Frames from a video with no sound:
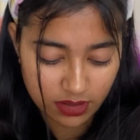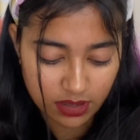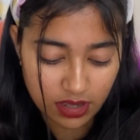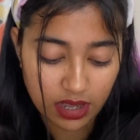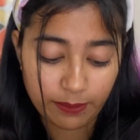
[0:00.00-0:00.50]

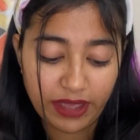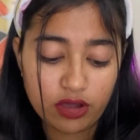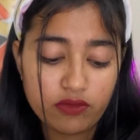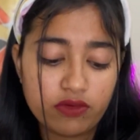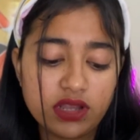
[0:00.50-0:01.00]
हाँ
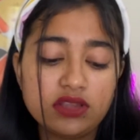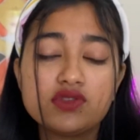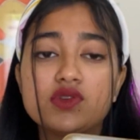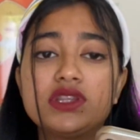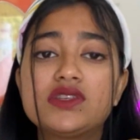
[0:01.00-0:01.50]
पैक ऑफ वन
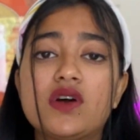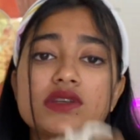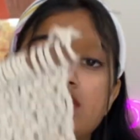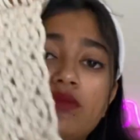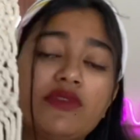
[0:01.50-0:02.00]
सो दिस
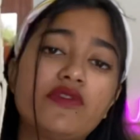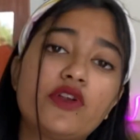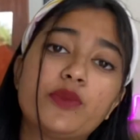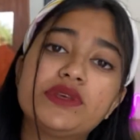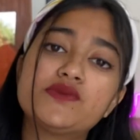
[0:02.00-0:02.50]
one मी
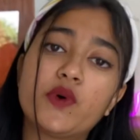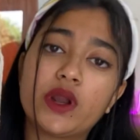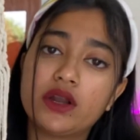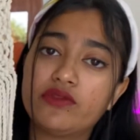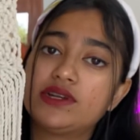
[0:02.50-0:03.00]
फॉर रुपीज़ फोर
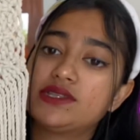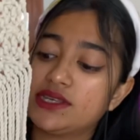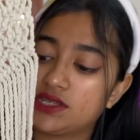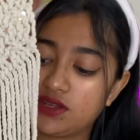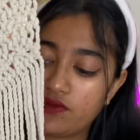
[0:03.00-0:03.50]
हंड्रेड
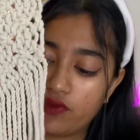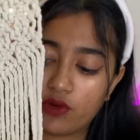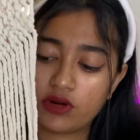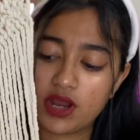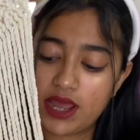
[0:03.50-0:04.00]
सिक्सटी
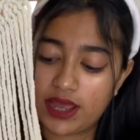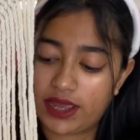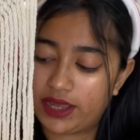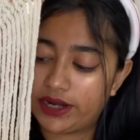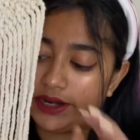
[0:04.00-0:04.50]
फोर
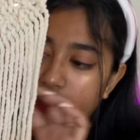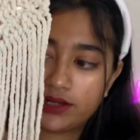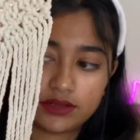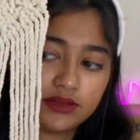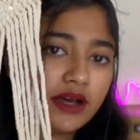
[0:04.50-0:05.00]
एंड
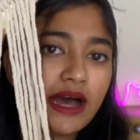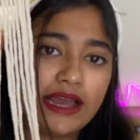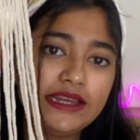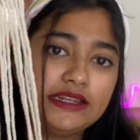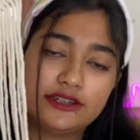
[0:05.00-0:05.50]

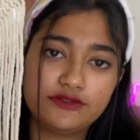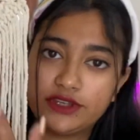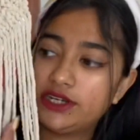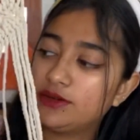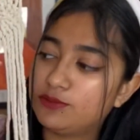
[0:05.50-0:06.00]
आई लव
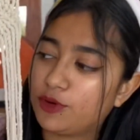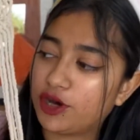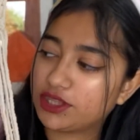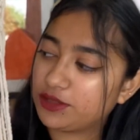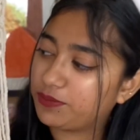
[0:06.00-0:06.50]
इट
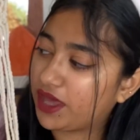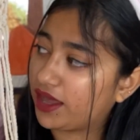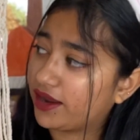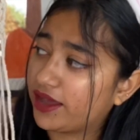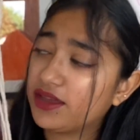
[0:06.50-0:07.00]
बहुत ही
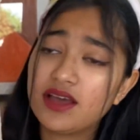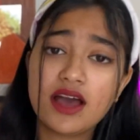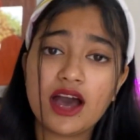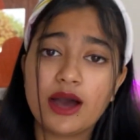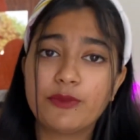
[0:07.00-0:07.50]
प्यारा है
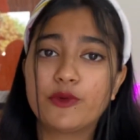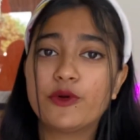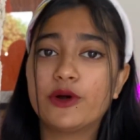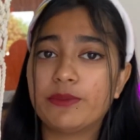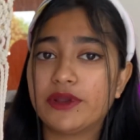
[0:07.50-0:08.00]

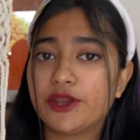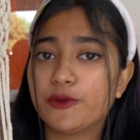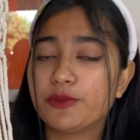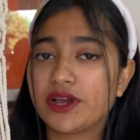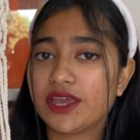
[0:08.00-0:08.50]
आपको अपने
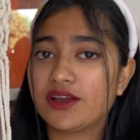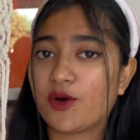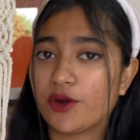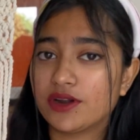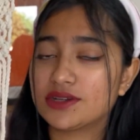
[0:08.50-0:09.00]
रूम का एक
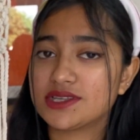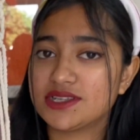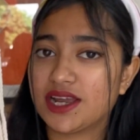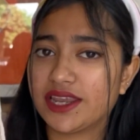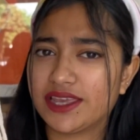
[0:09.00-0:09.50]
कॉर्नर
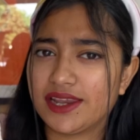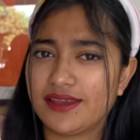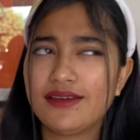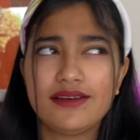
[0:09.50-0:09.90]
सजाने के लिए